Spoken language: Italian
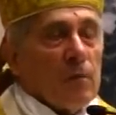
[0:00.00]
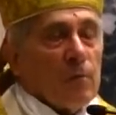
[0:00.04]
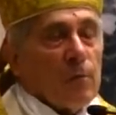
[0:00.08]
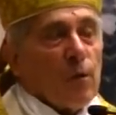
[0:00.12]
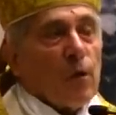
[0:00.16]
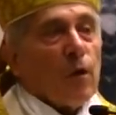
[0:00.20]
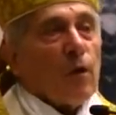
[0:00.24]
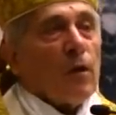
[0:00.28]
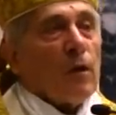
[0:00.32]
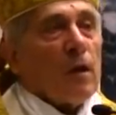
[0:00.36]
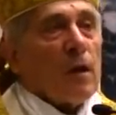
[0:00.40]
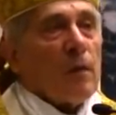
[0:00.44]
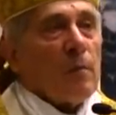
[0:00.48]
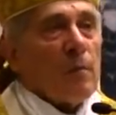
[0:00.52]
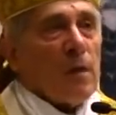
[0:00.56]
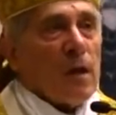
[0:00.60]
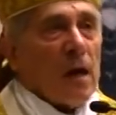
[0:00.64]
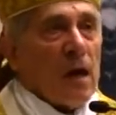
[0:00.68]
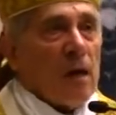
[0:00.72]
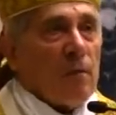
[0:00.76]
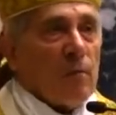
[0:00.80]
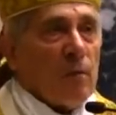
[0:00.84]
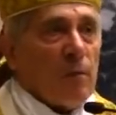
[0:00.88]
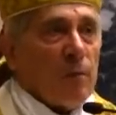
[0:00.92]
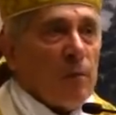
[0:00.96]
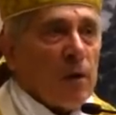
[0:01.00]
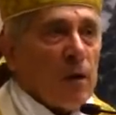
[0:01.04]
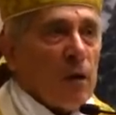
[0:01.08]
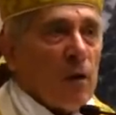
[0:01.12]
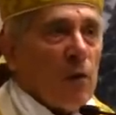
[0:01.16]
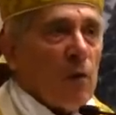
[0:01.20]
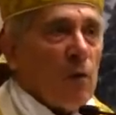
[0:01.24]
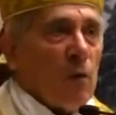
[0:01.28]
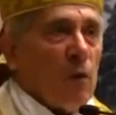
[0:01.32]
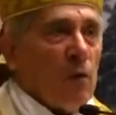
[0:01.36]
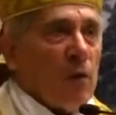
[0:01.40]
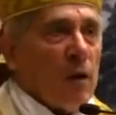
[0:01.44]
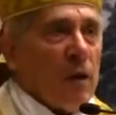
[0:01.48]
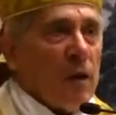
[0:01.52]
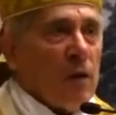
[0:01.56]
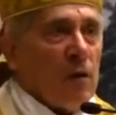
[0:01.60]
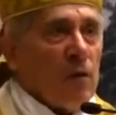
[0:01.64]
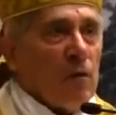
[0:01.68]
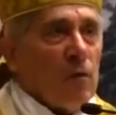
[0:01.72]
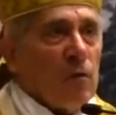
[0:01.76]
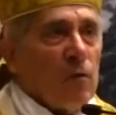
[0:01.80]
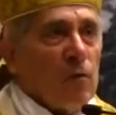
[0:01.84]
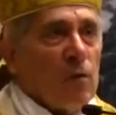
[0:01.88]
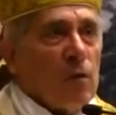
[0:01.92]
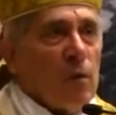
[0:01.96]
programmiamo per il nuovo
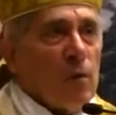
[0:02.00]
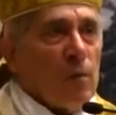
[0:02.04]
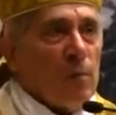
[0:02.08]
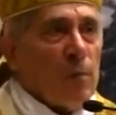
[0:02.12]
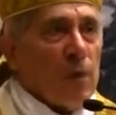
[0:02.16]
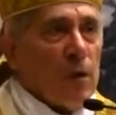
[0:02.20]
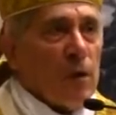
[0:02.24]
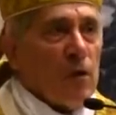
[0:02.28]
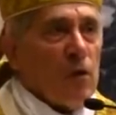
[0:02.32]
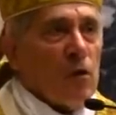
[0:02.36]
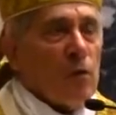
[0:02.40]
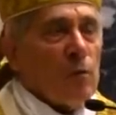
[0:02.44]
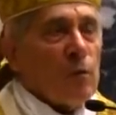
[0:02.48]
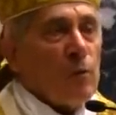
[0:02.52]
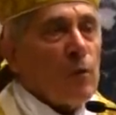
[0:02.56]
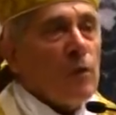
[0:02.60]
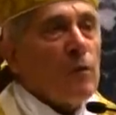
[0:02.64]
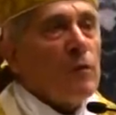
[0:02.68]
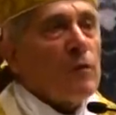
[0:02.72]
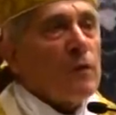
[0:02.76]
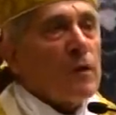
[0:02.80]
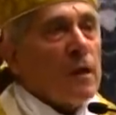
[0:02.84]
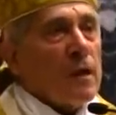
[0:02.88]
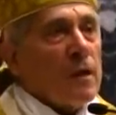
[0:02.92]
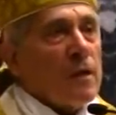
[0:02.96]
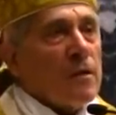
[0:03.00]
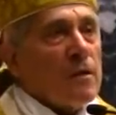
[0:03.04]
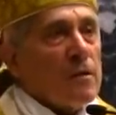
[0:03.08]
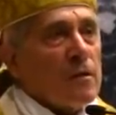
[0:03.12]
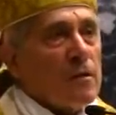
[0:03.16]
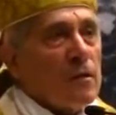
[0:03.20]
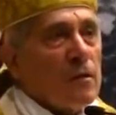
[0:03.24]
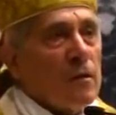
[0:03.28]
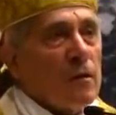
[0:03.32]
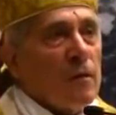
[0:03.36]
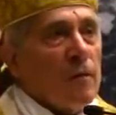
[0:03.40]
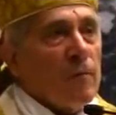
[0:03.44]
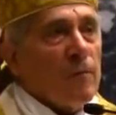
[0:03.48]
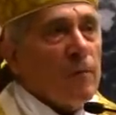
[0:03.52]
anno un impegno più intenso